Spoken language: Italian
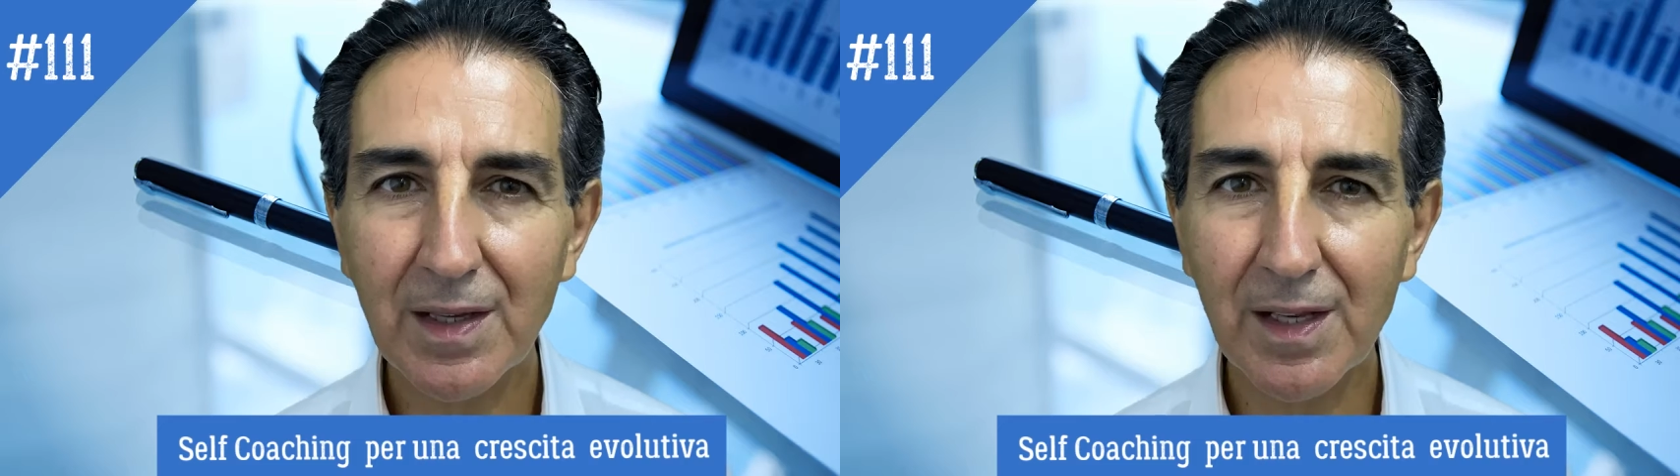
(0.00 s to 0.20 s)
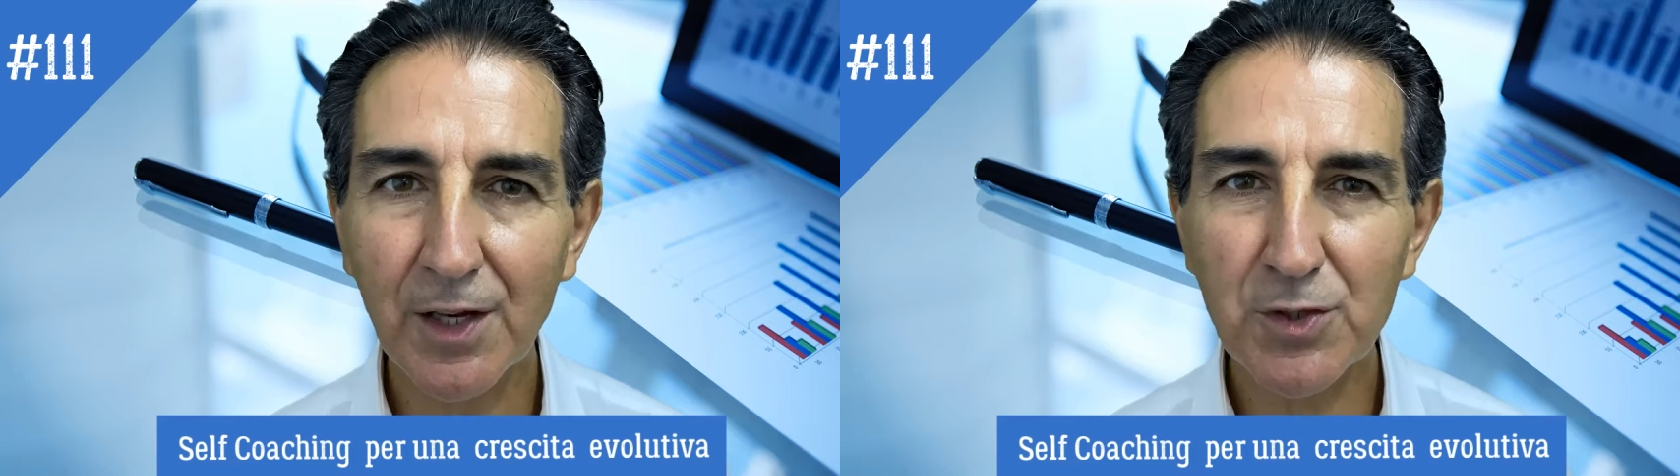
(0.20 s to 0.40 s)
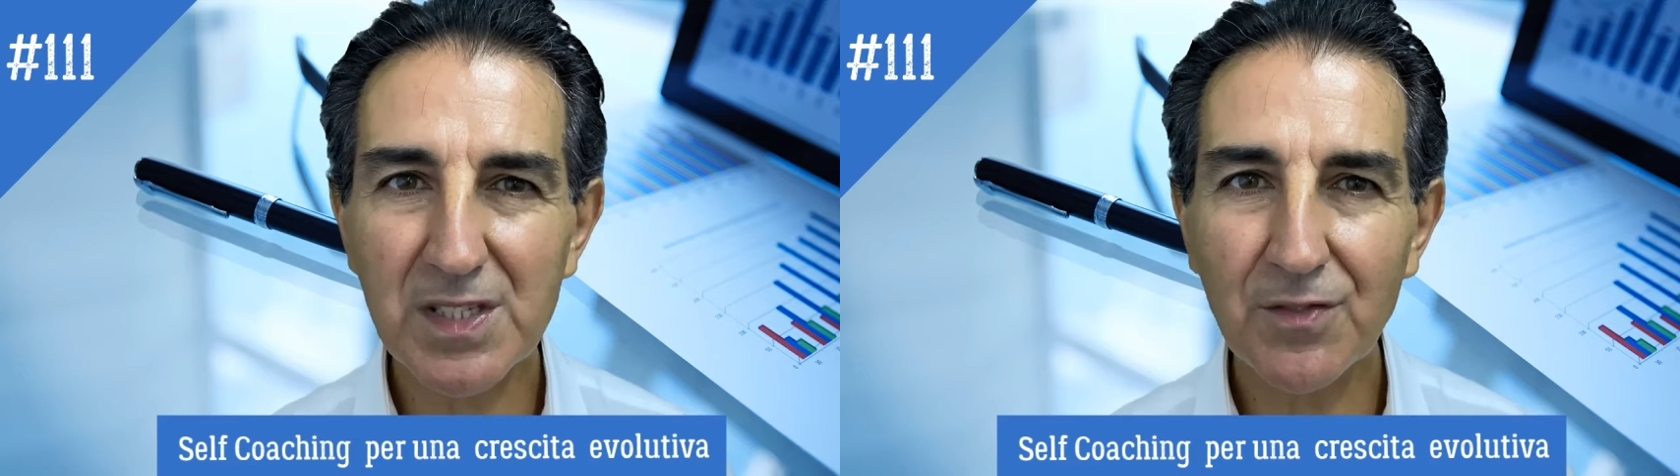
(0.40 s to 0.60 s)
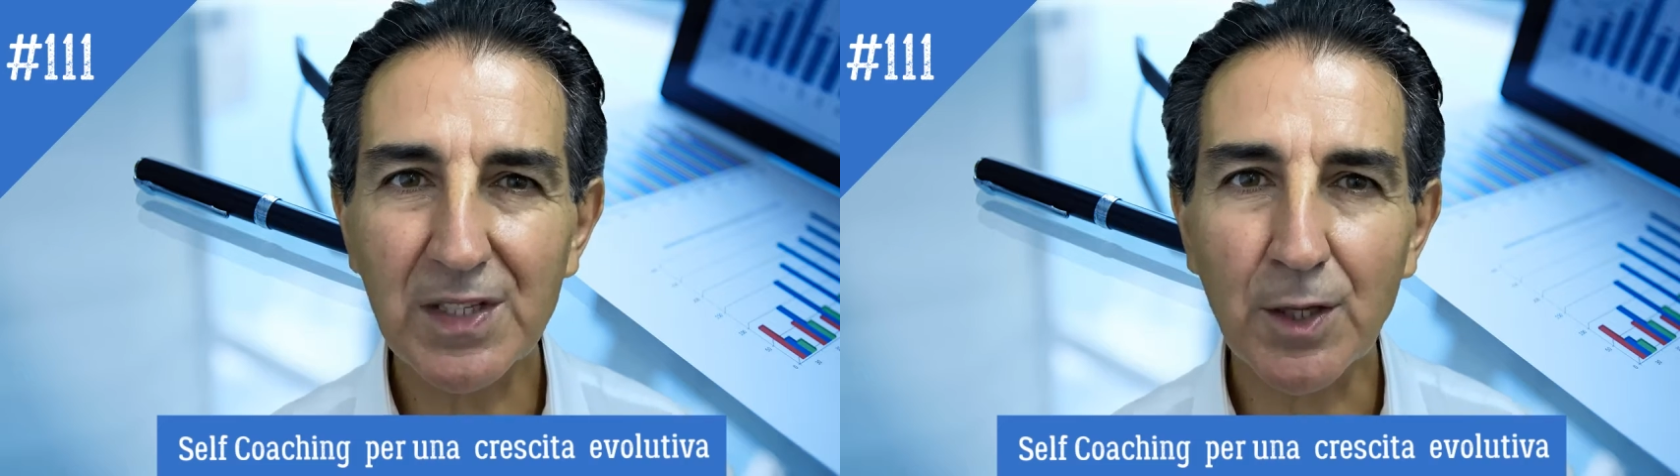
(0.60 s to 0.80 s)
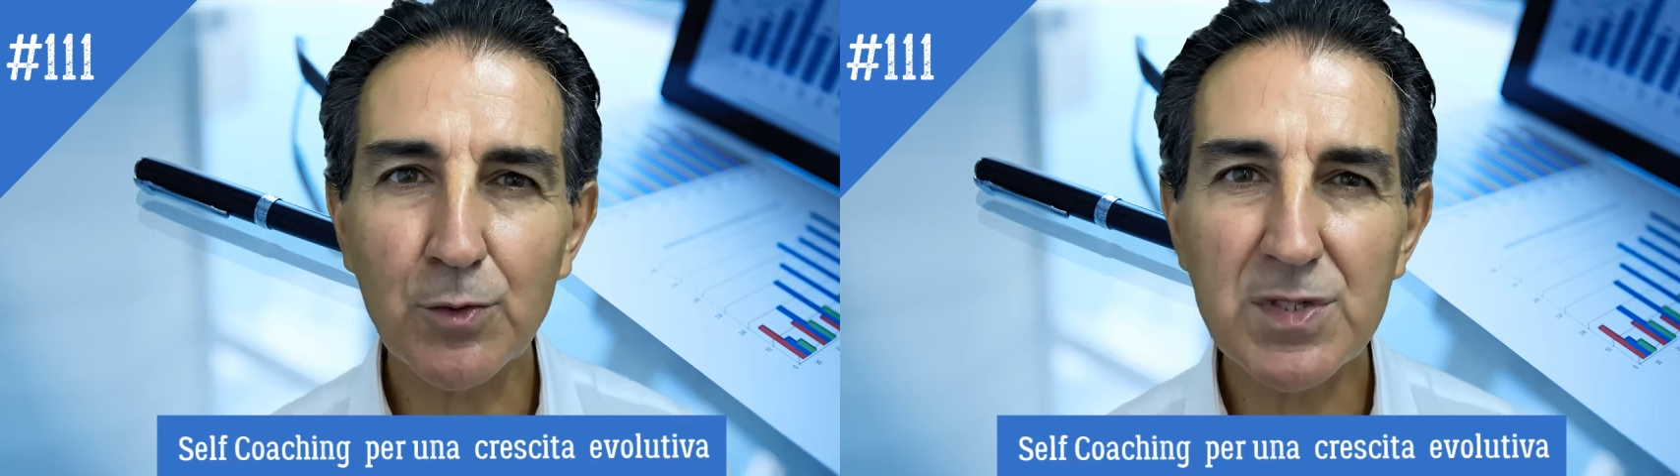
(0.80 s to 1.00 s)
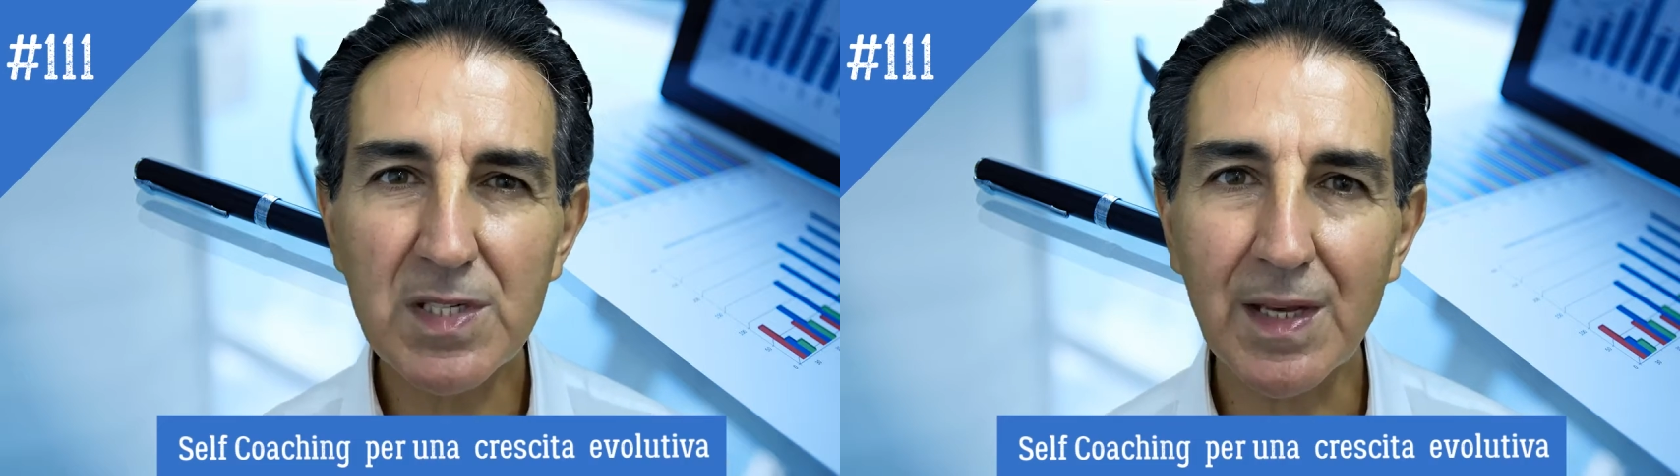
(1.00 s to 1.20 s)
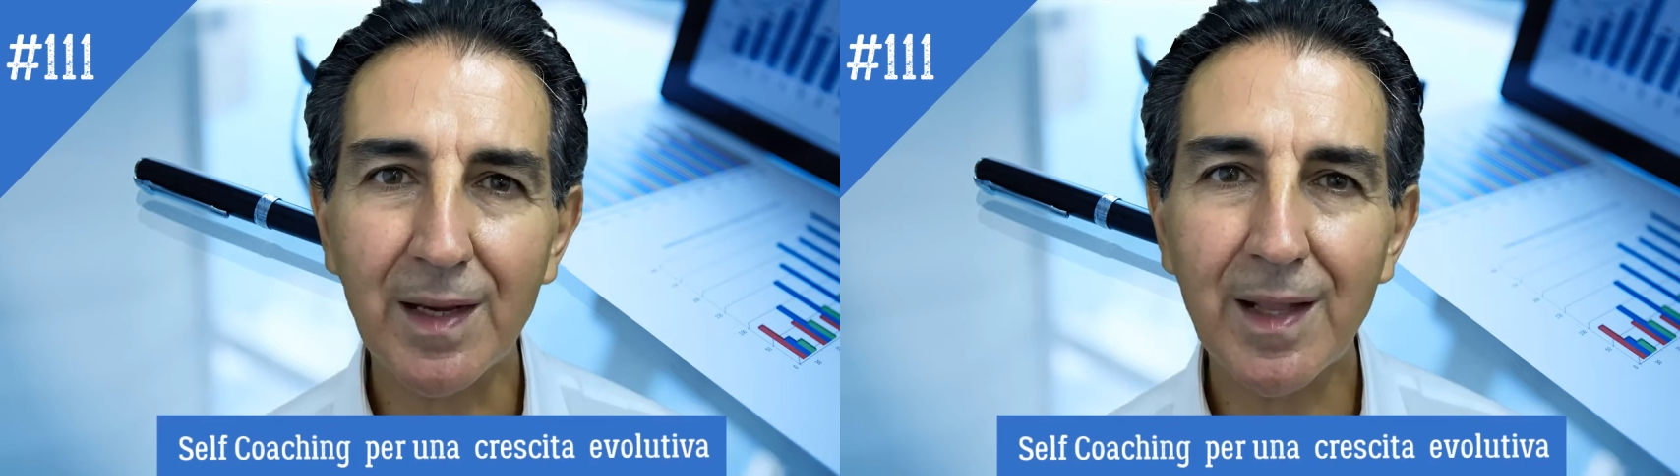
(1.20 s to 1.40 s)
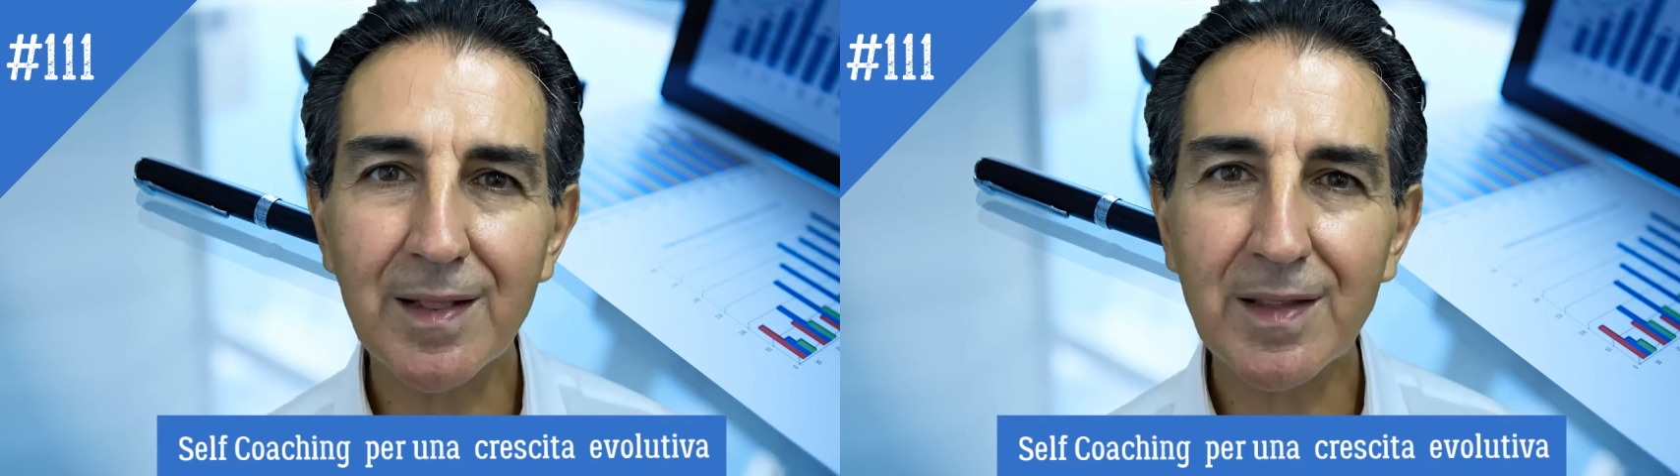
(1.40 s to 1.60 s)
che la nostra vita non sia
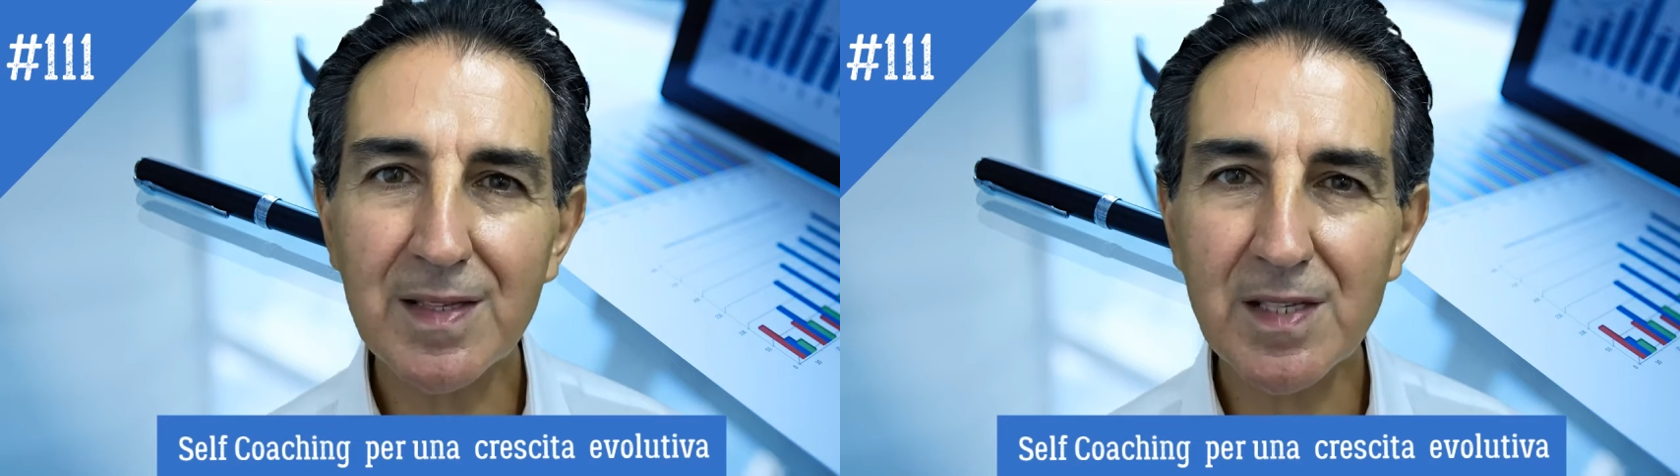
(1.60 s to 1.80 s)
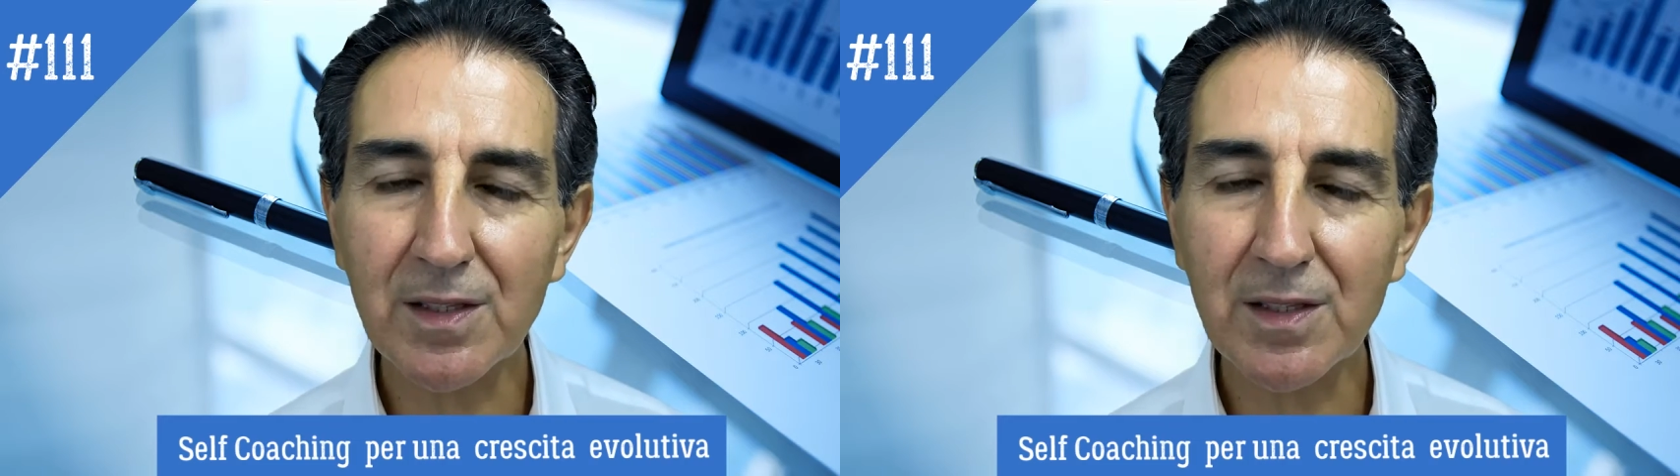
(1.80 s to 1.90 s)
all'altezza